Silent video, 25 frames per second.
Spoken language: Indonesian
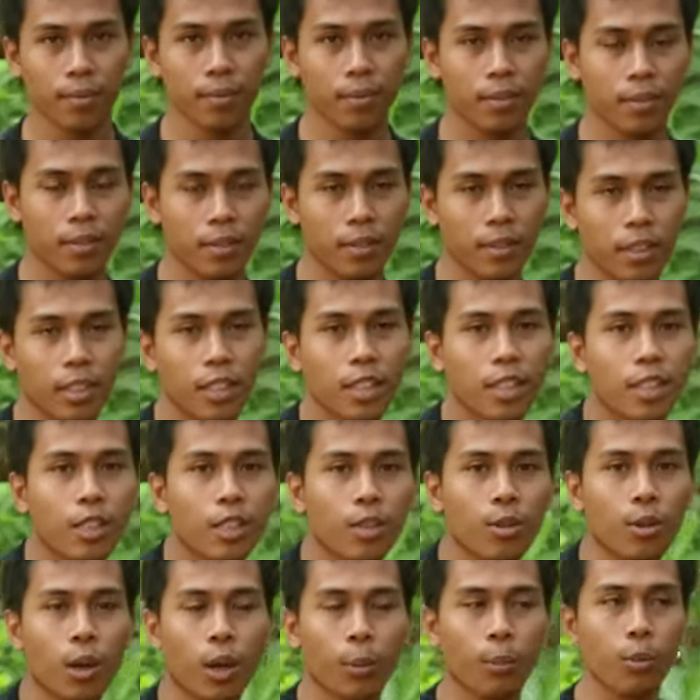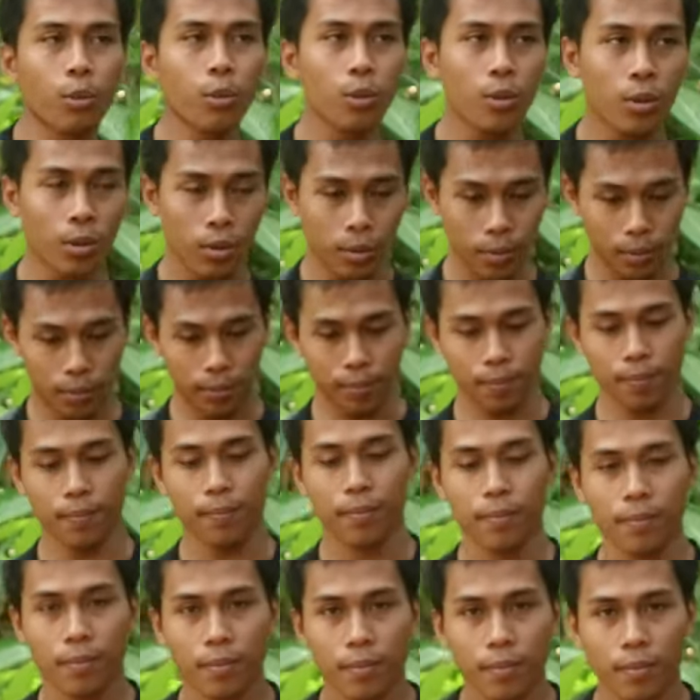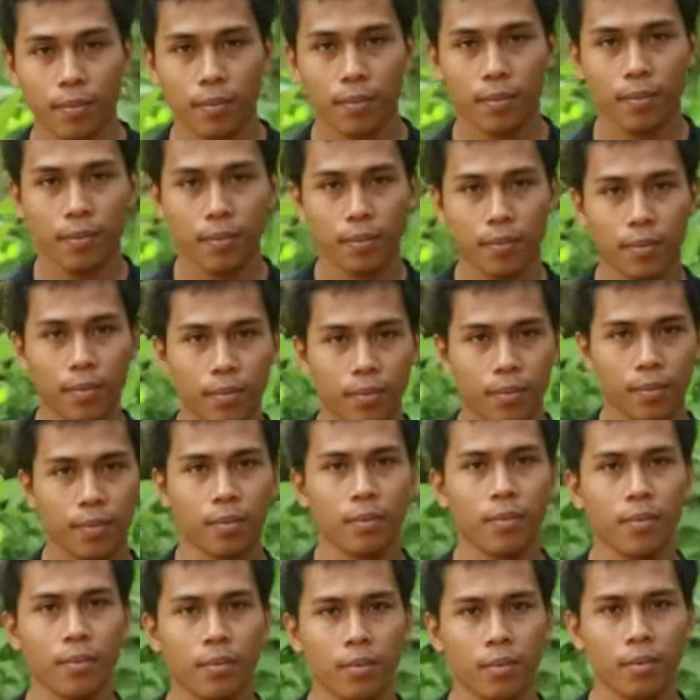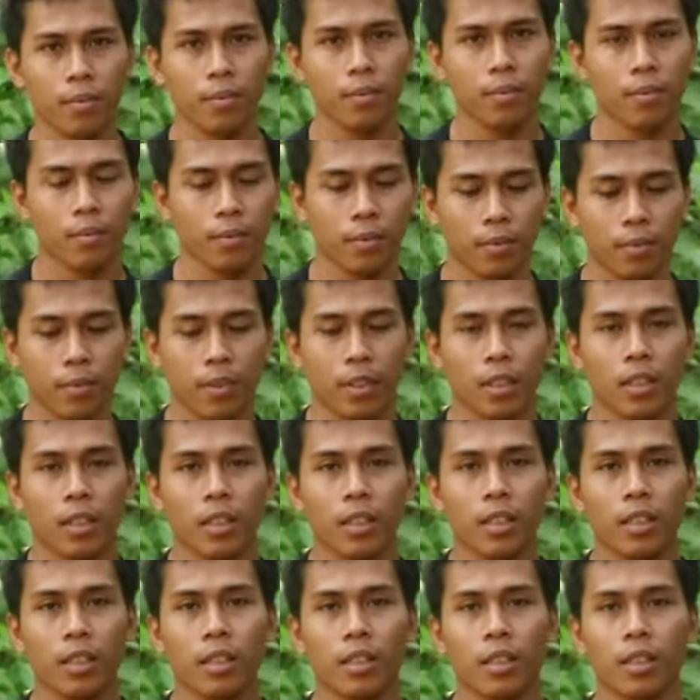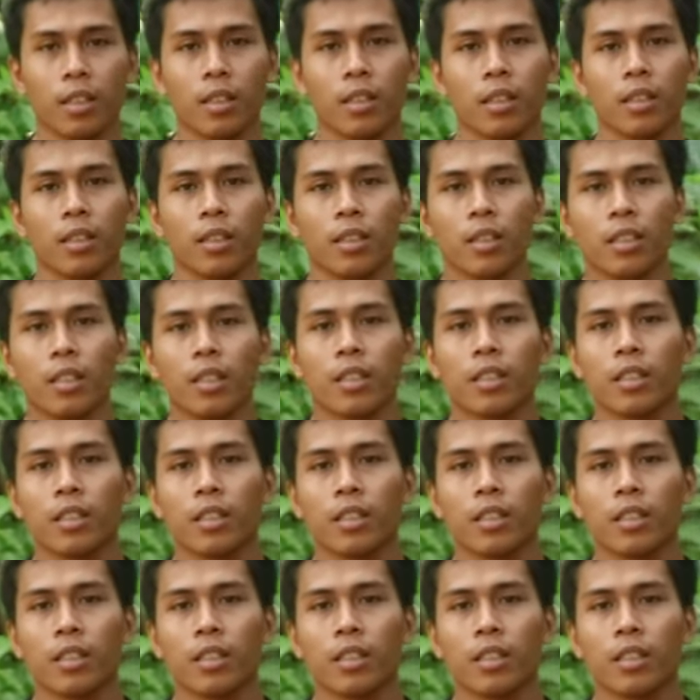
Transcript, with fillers: di 2000 PSI dan untuk sisa anginnya di sekitar